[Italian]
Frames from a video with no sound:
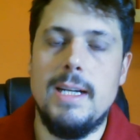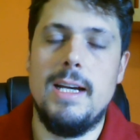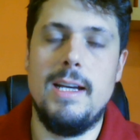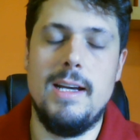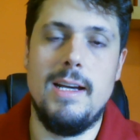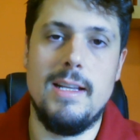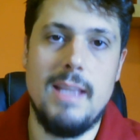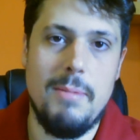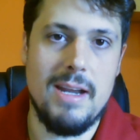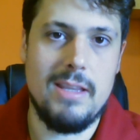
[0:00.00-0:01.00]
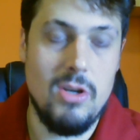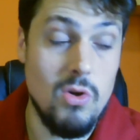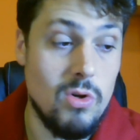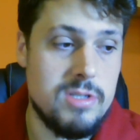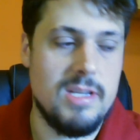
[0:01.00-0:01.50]
eh, da parte di
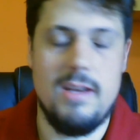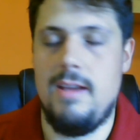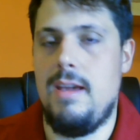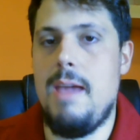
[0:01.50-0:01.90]
Olsen.